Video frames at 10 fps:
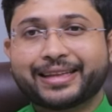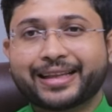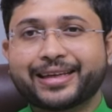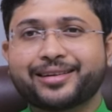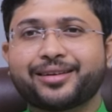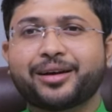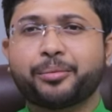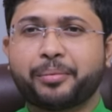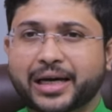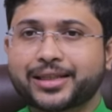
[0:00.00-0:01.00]
তাদের
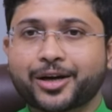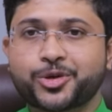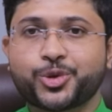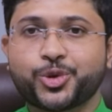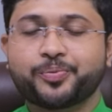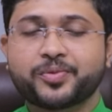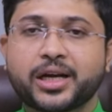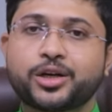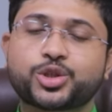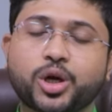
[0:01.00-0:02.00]
বাধাগুলো
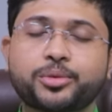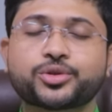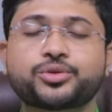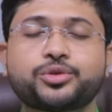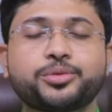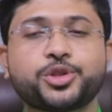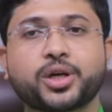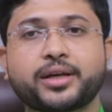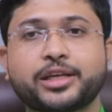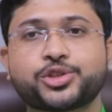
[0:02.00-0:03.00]
সমস্ত
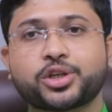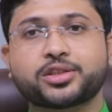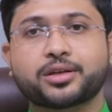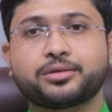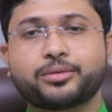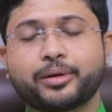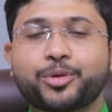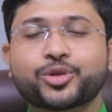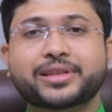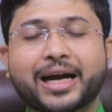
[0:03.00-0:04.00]
বিষয় নিয়ে চর্চা করব
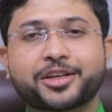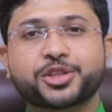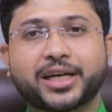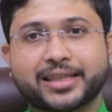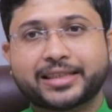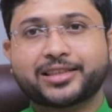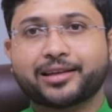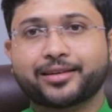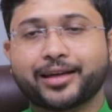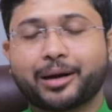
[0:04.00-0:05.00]
এবং তার সাথে
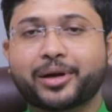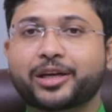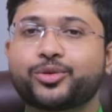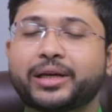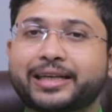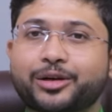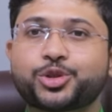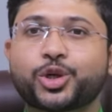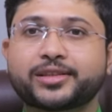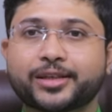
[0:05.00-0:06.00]
সাথে আমরা কিন্তু এটাও
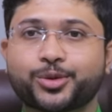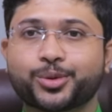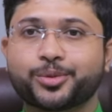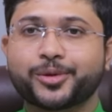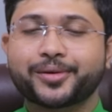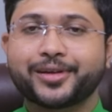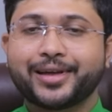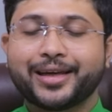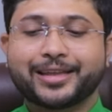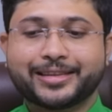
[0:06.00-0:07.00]
চর্চা করব
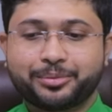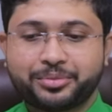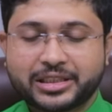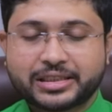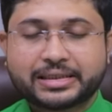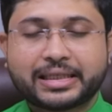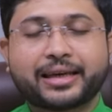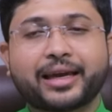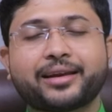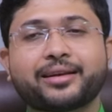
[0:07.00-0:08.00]
যে
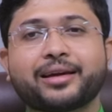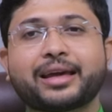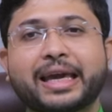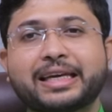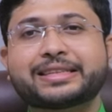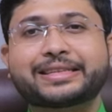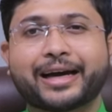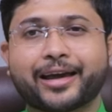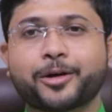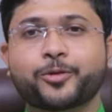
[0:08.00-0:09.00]
বৃশ্চিকের এই যে
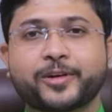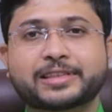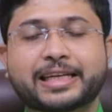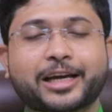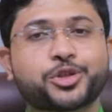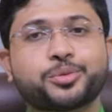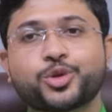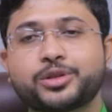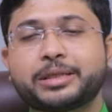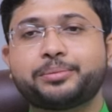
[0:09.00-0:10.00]
ডায়ার ফেজের একদম
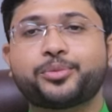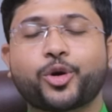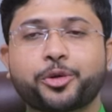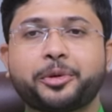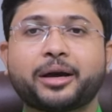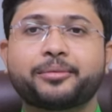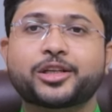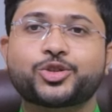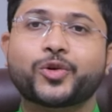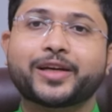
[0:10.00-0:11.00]
অন্তিম পর্বে
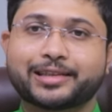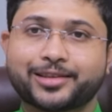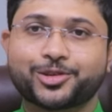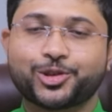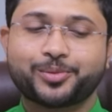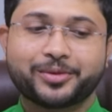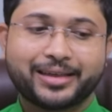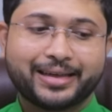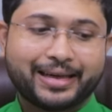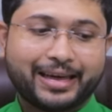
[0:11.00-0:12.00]
আমরা চলে এসেছি
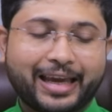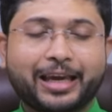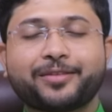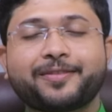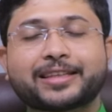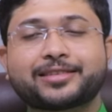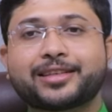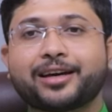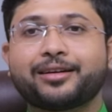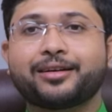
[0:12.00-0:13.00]
এই
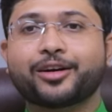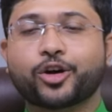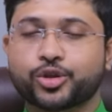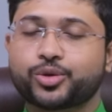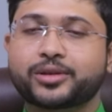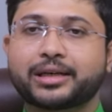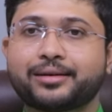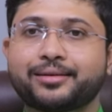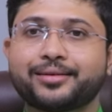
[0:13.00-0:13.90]
ফেজটা কতটা